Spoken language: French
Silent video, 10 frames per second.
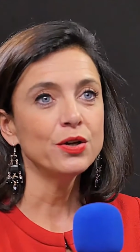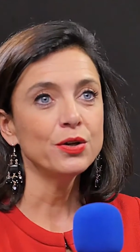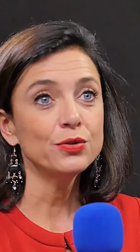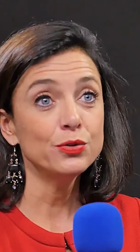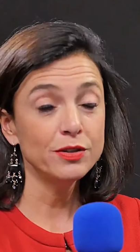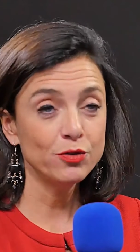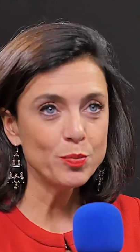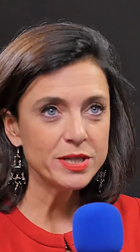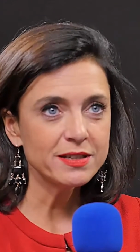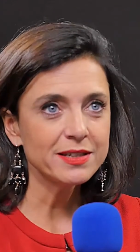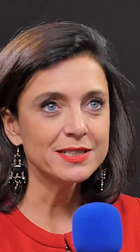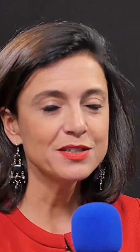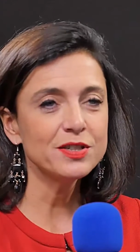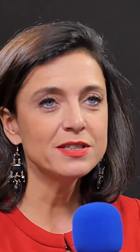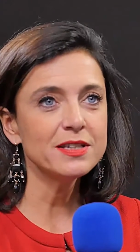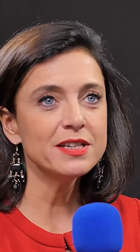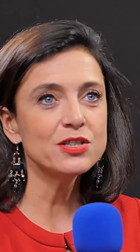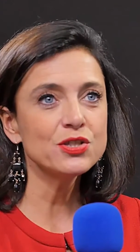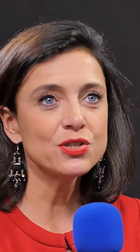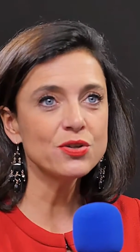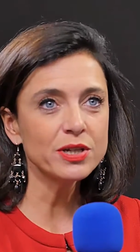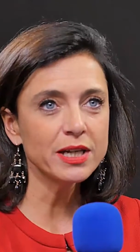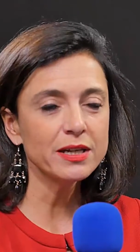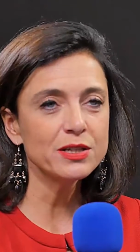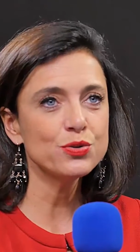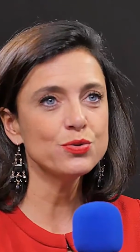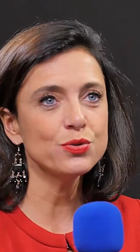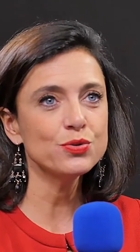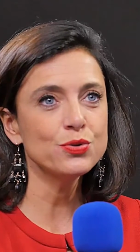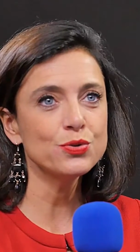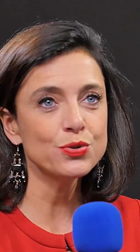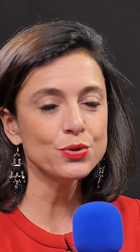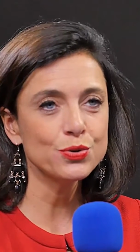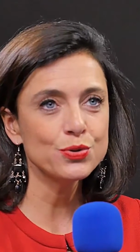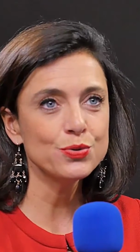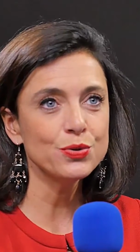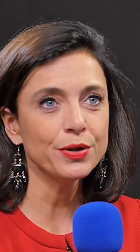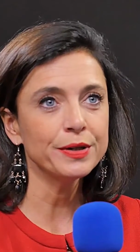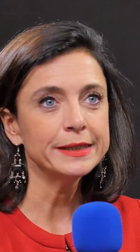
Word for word: euh, de développer cette activité sans créer de, structure